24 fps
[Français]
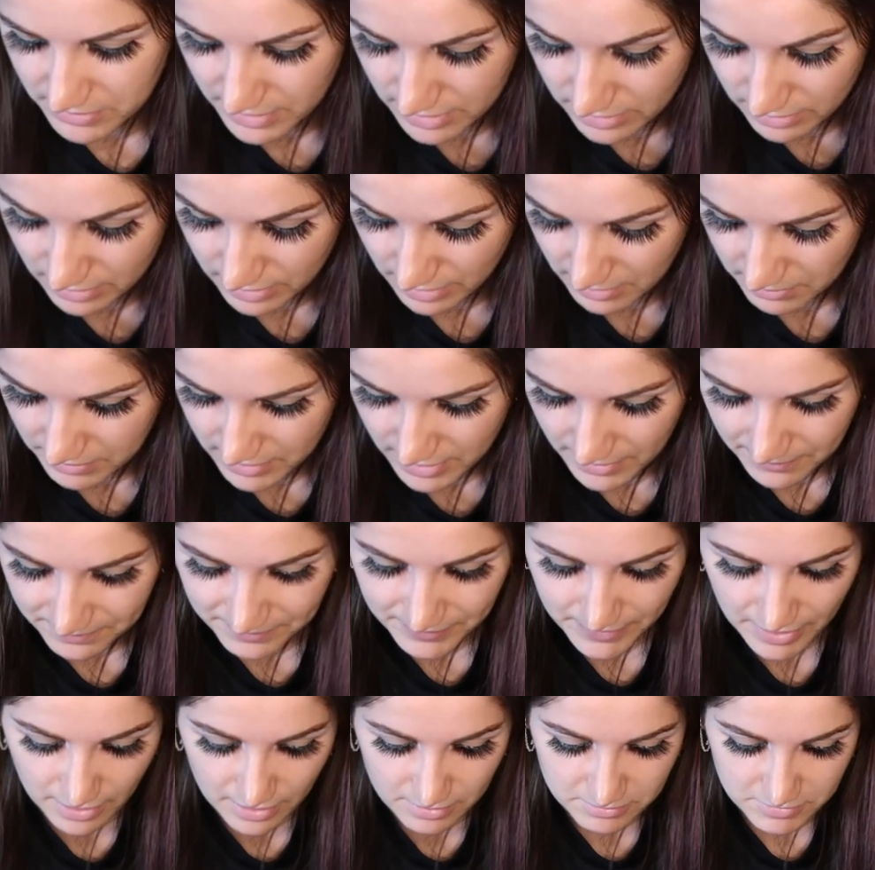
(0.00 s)
de bain, il y en a plein.
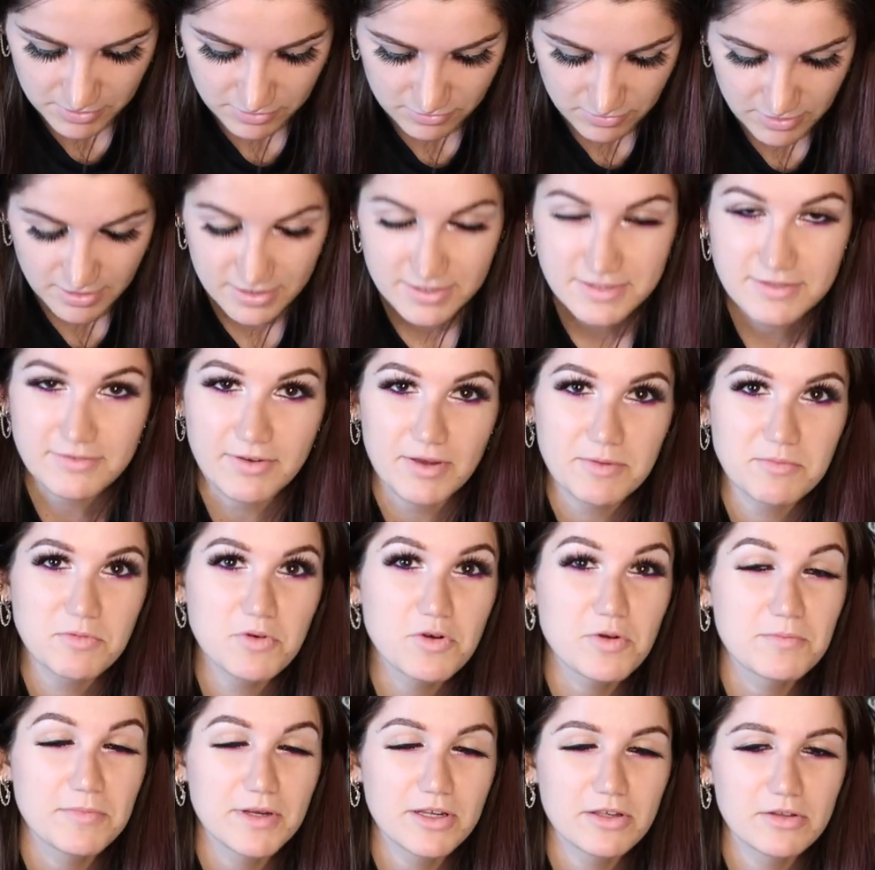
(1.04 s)
Mais lui là, c'est vraiment
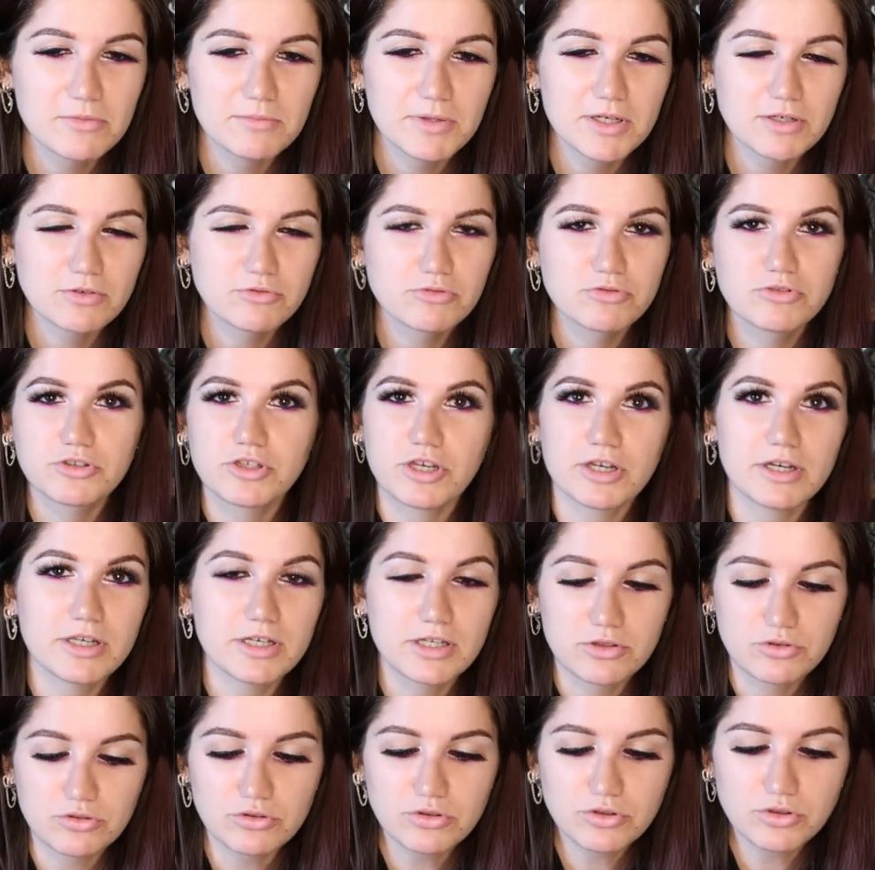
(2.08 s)
le maillot de bain coup de cœur.
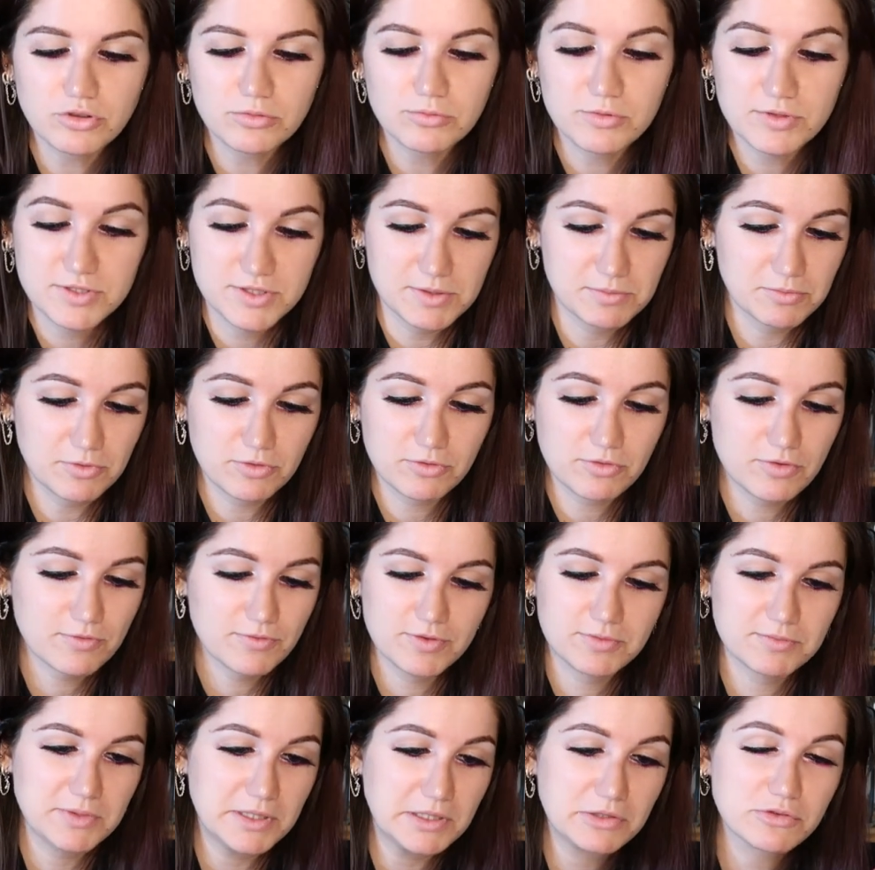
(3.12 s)
Il est trop trop beau. C'est pourquoi en
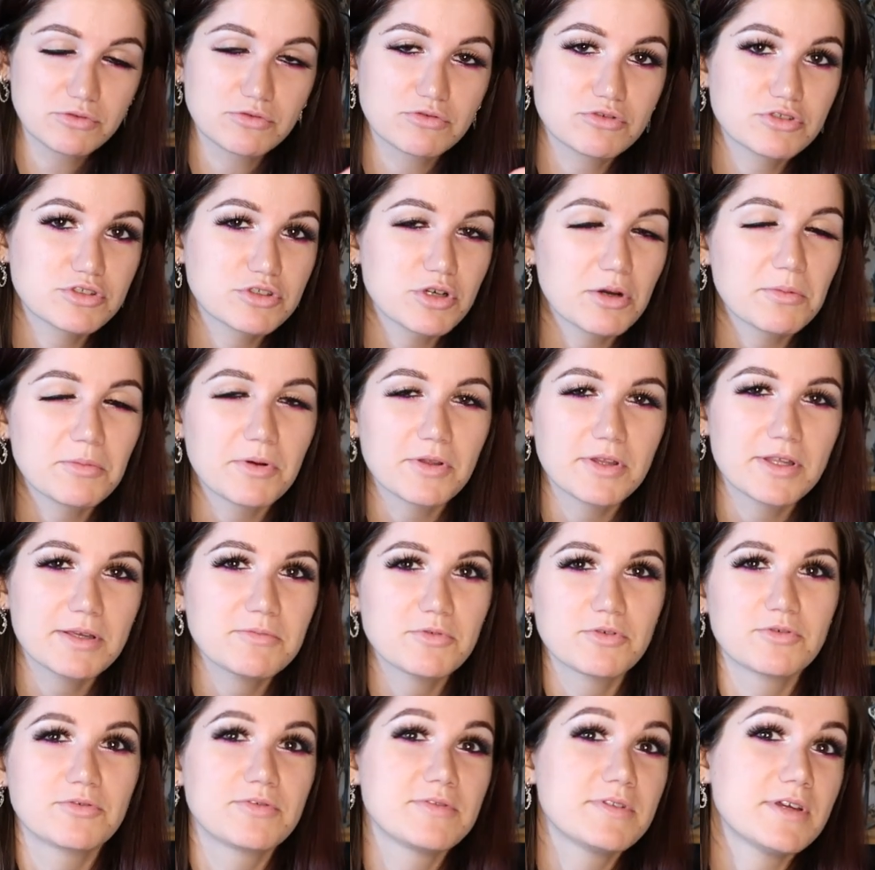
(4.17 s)
fait, bah du coup, je commandais,
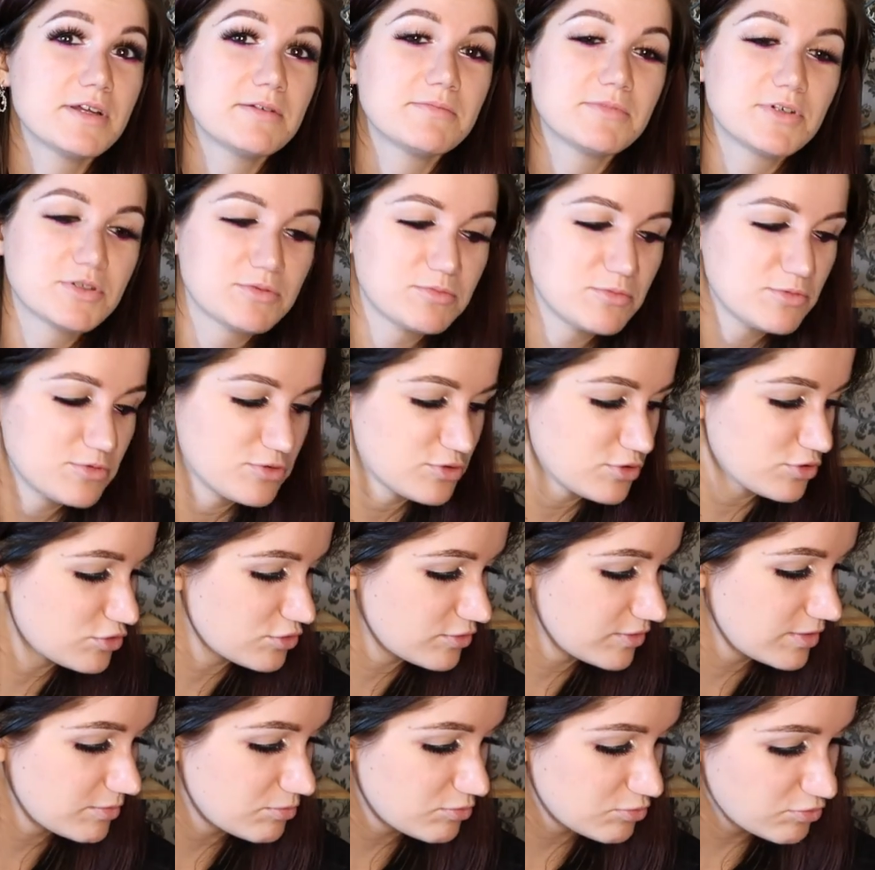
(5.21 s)
mais au final, bah, je me suis
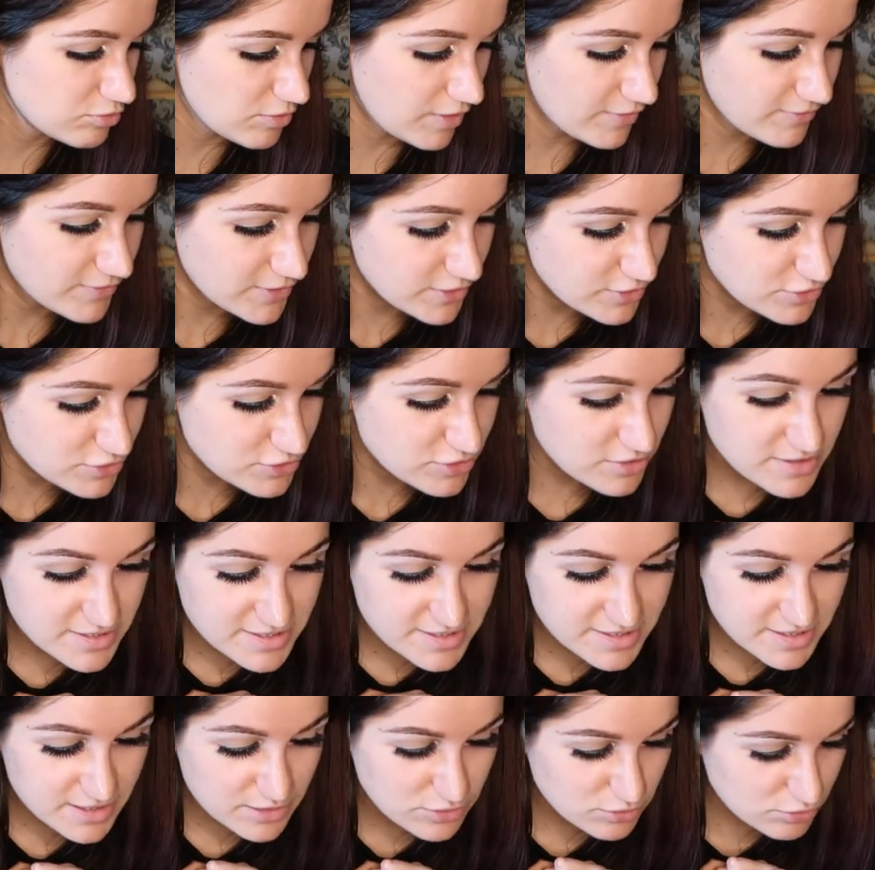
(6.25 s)
retrouvée avec je ne
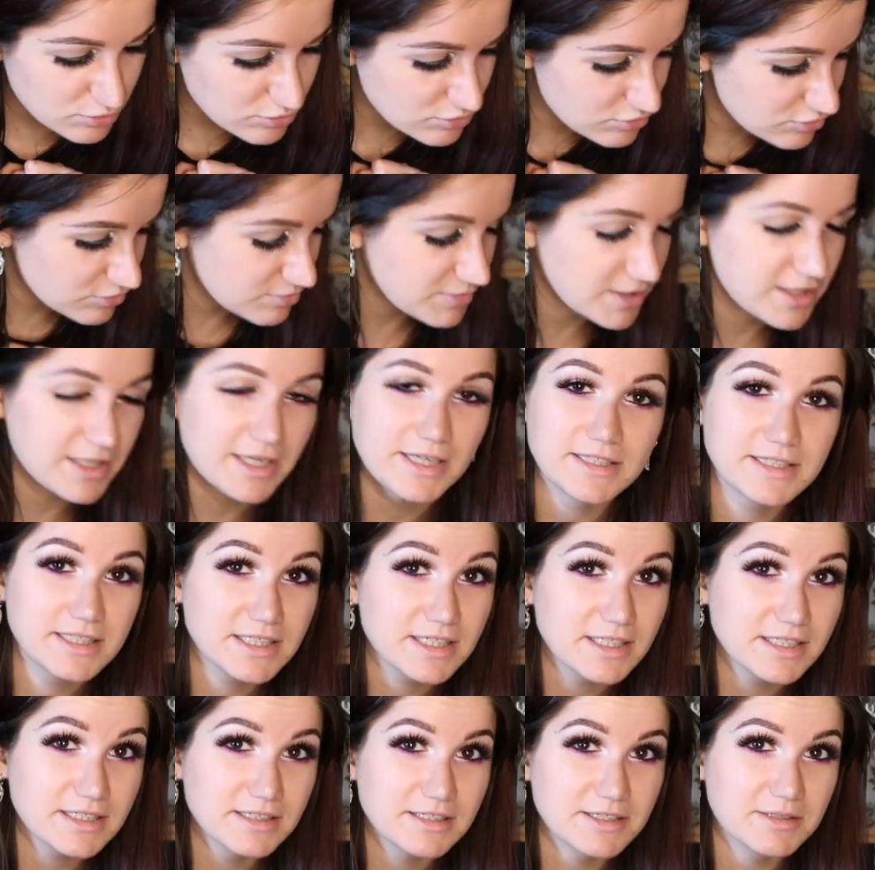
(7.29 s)
sais trop combien
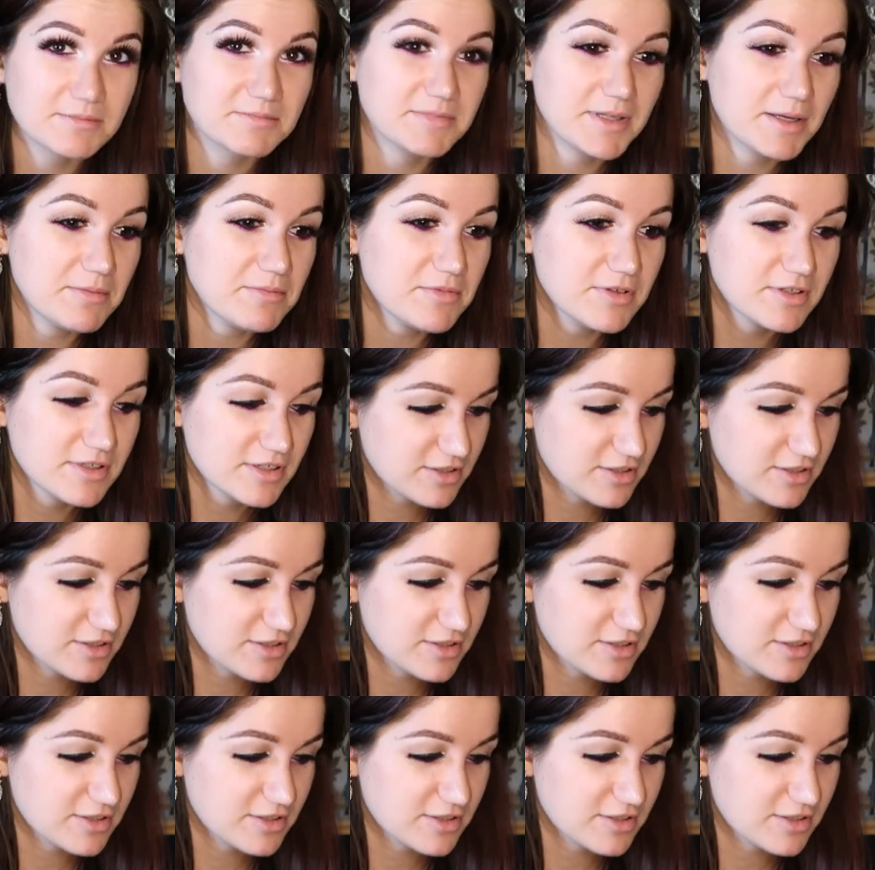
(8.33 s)
d'articles, comme d'hab.